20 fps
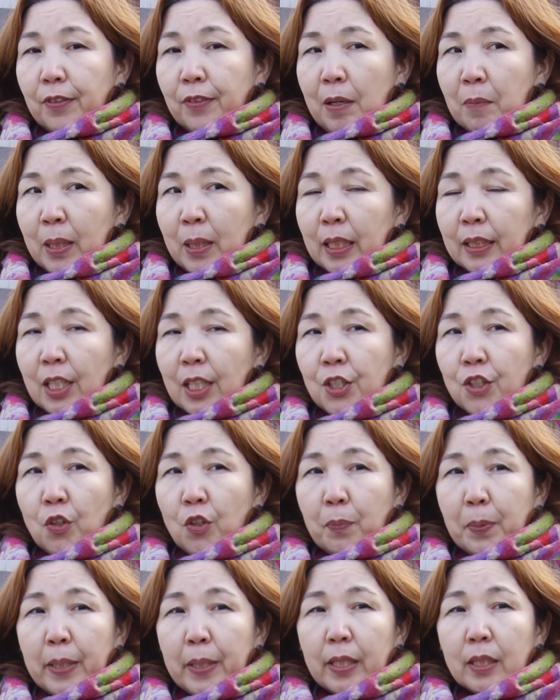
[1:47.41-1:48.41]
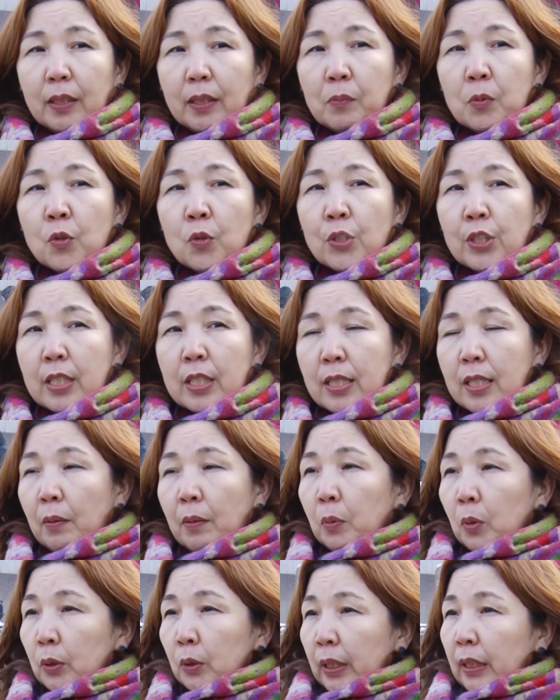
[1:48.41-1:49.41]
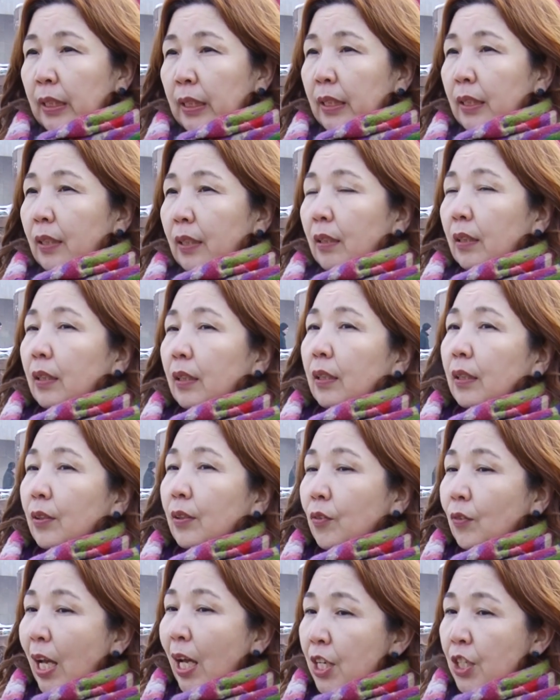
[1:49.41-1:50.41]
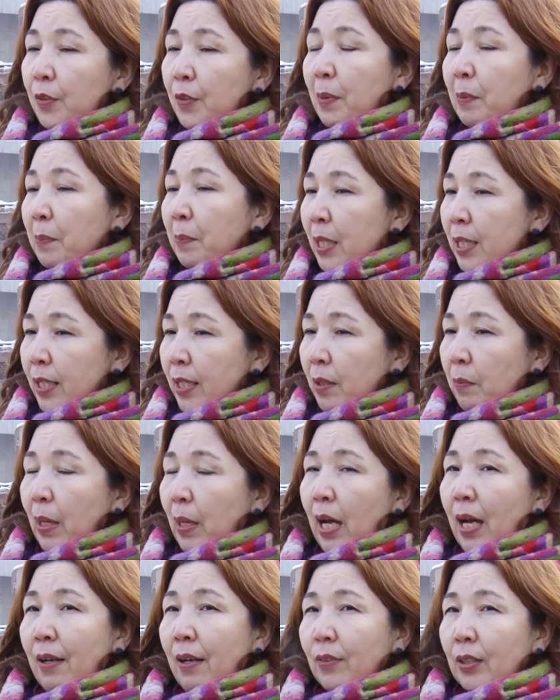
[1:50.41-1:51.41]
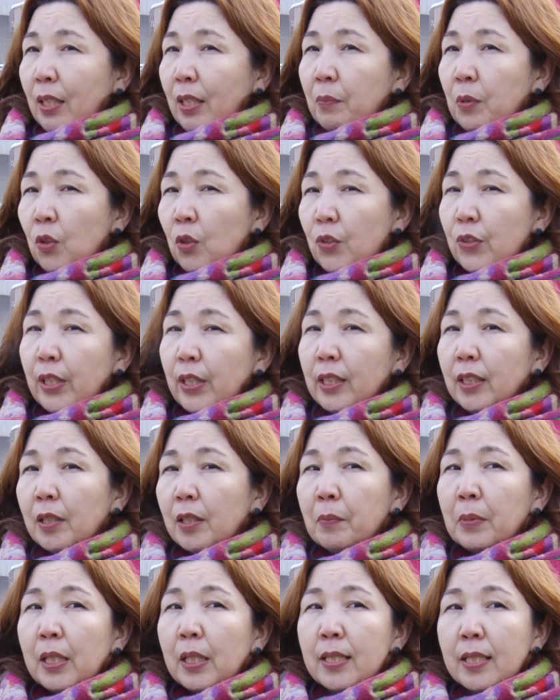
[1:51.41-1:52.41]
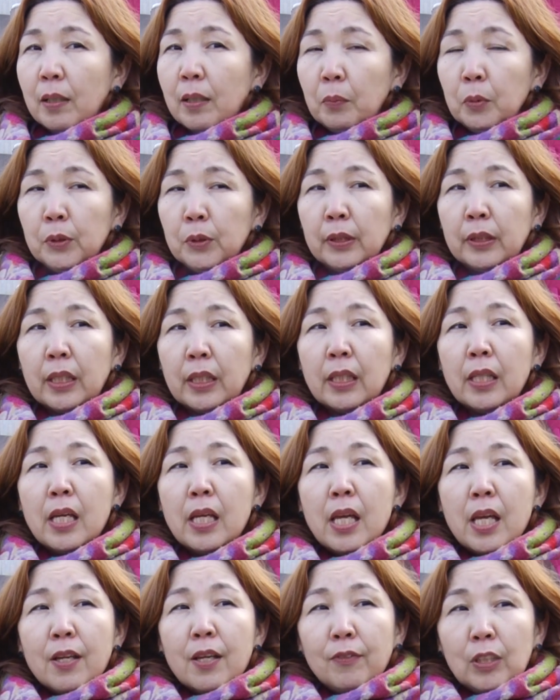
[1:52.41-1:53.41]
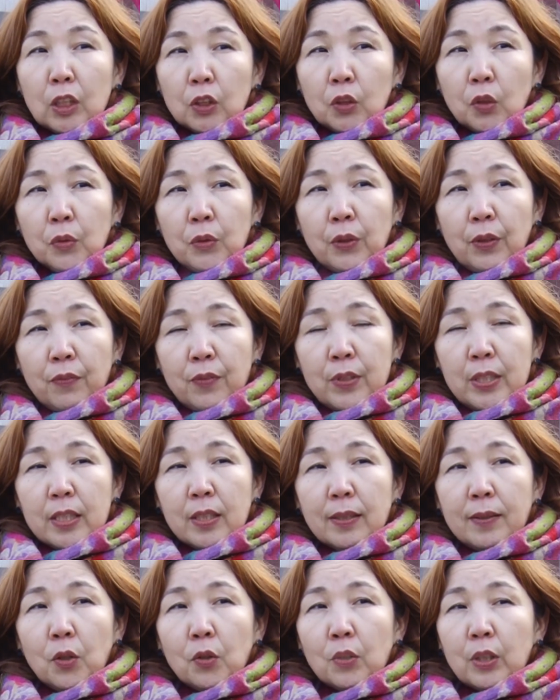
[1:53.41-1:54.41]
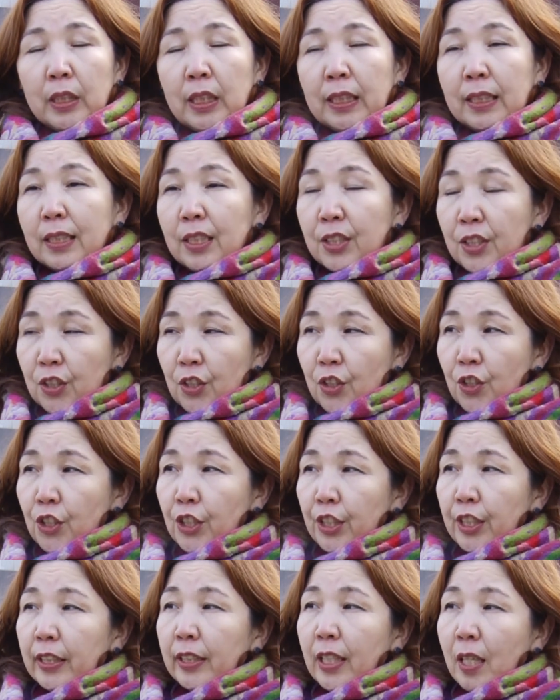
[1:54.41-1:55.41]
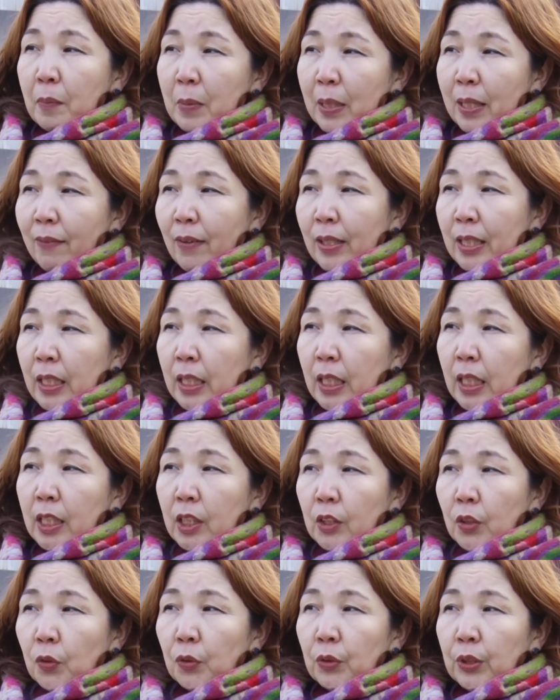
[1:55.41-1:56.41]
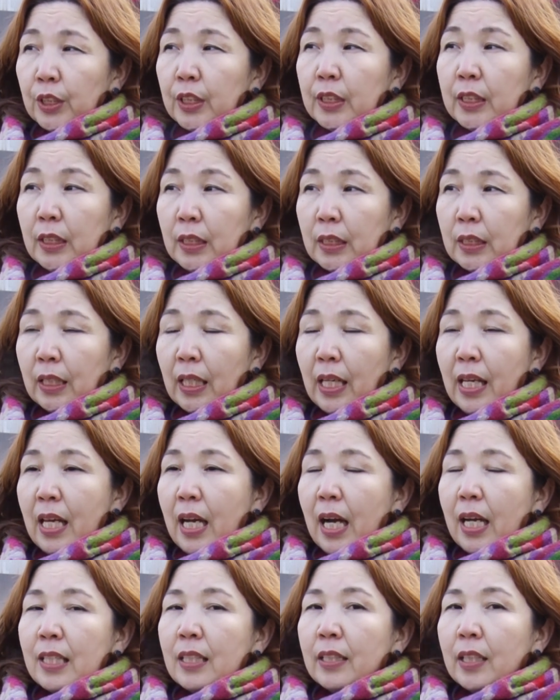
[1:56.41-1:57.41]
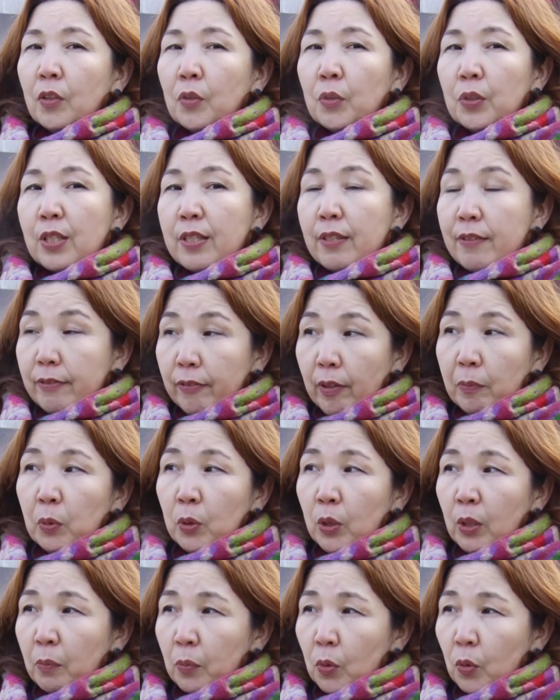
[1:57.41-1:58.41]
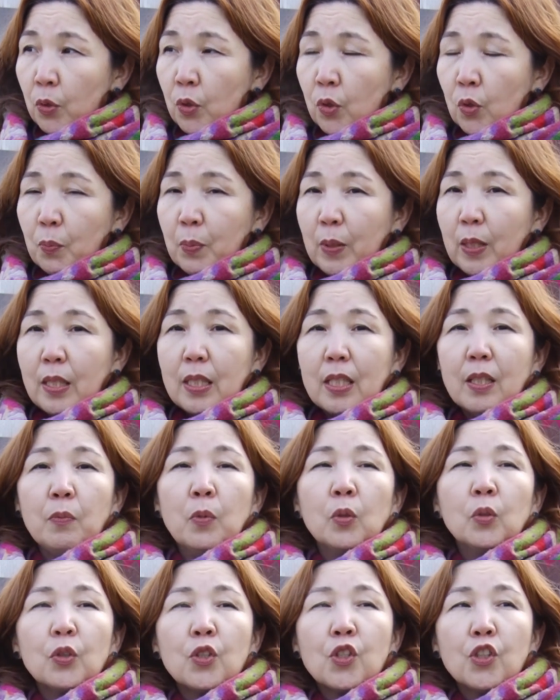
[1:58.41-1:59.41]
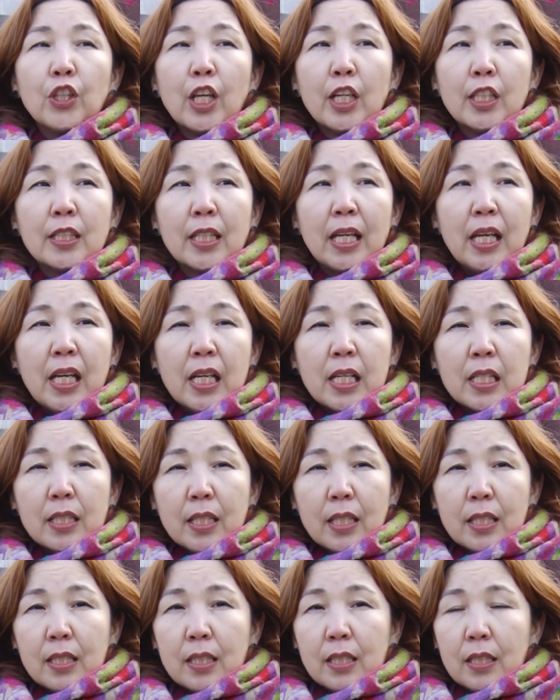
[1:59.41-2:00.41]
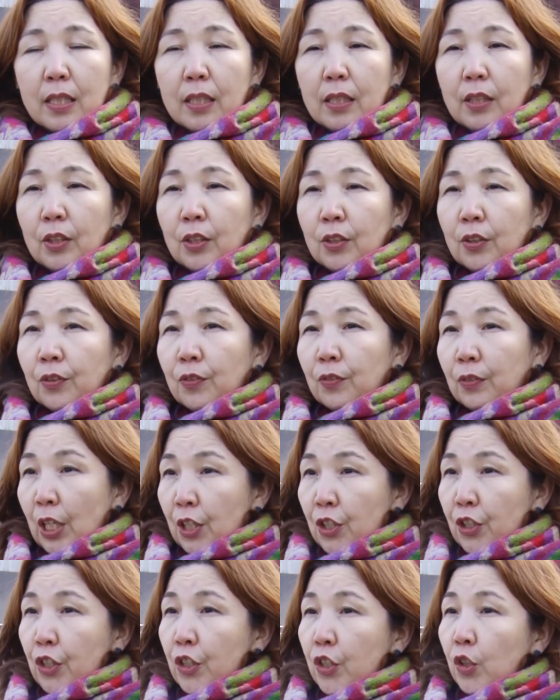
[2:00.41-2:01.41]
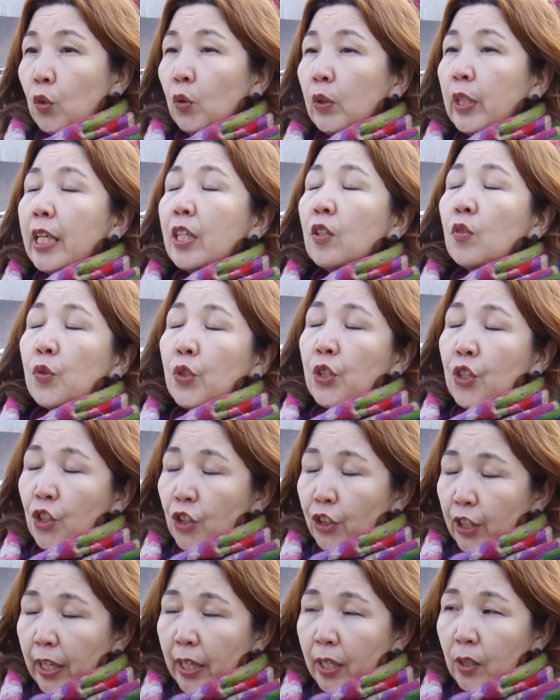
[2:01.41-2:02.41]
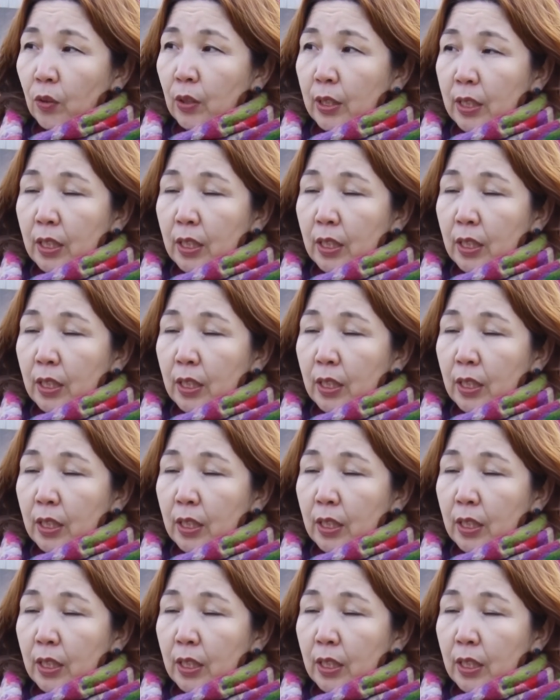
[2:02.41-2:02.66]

В рамках нашего проекта мы уже разработали а, нашими местными авторами, иллюстраторами разработано в электронном виде около тысячи наименований электронных книг. Они находятся в свободном доступе, их их могут читать дети э, наших школ, и они уже читают